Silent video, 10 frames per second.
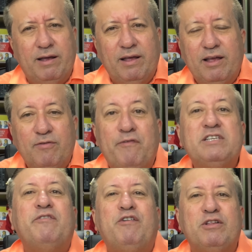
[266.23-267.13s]
Não vai
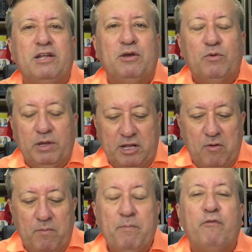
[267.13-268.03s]
fazer falta nenhuma.
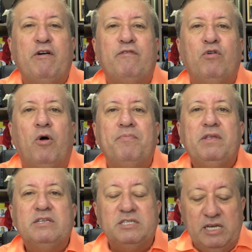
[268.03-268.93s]
Então, por
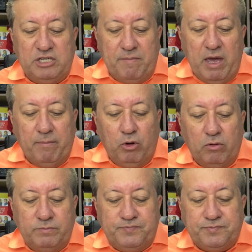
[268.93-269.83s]
favor, seja
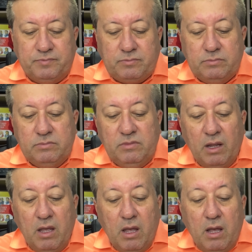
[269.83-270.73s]
membro.
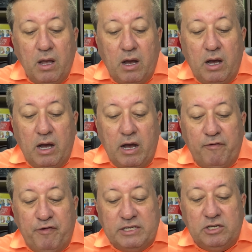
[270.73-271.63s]

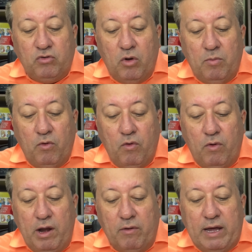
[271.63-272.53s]
Uh, faça como
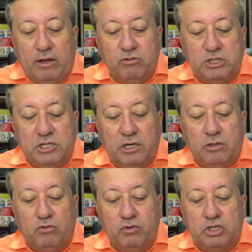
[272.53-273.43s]
o Leonardo
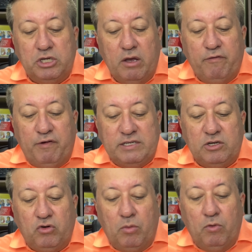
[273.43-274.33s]
Santos,
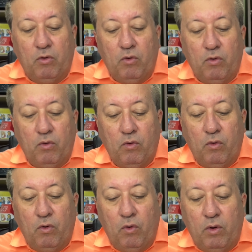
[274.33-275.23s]
faça como
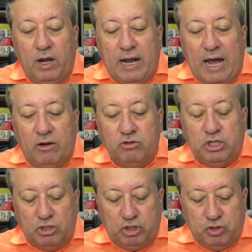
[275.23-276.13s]
o
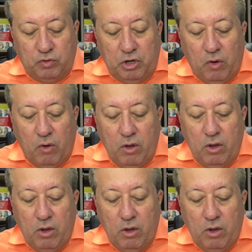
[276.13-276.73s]
Carlos Júnior,